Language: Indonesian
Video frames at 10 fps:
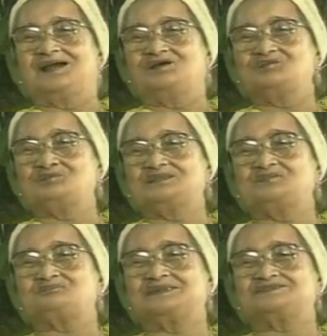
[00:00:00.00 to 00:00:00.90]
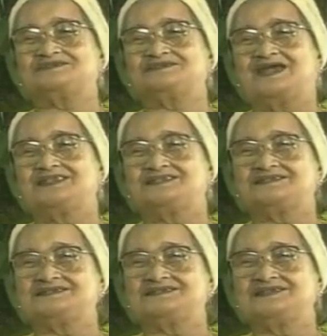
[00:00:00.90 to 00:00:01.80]
mau menepati
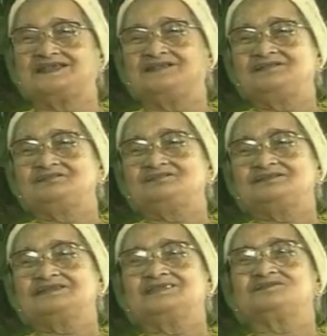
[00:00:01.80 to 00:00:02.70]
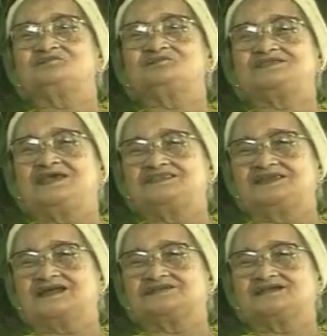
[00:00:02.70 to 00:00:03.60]
janji dan kemudian
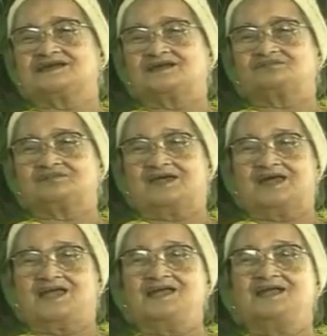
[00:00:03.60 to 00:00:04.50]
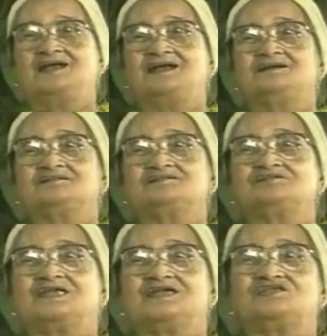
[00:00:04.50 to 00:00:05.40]
dia ke Jakarta
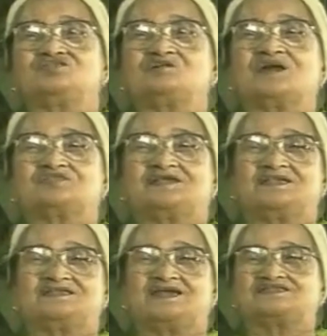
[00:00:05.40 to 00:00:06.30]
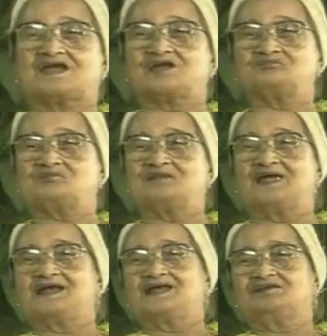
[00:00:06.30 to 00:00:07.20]
sudah itu katanya dia tak akan
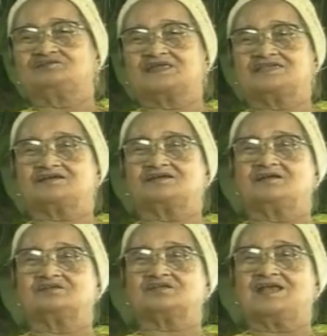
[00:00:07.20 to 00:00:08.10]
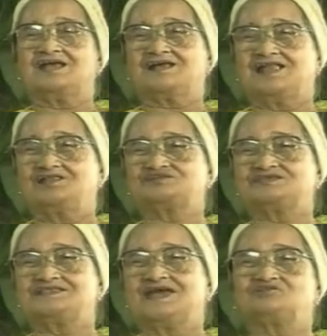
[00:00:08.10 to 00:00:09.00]
pulang kalau tak kalau
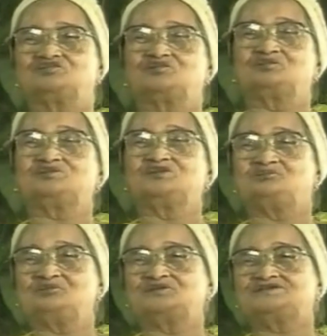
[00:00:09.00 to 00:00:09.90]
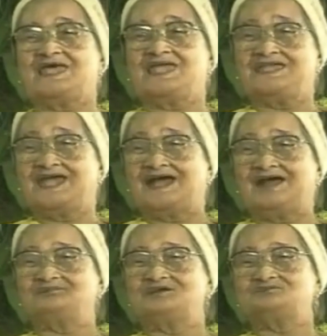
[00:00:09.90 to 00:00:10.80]
tidak untuk menjemput saya,
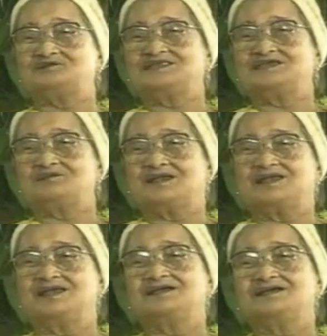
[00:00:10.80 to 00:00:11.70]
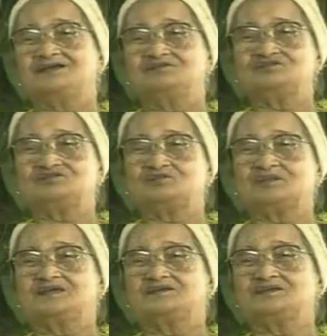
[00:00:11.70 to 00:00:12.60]
menjemput untuk
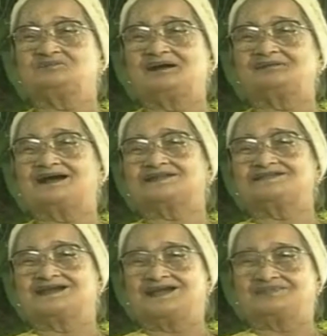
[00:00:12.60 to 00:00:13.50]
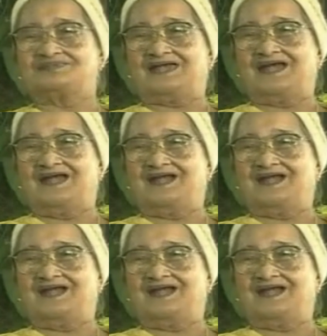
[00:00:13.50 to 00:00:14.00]
eh, dibawa ke Jakarta.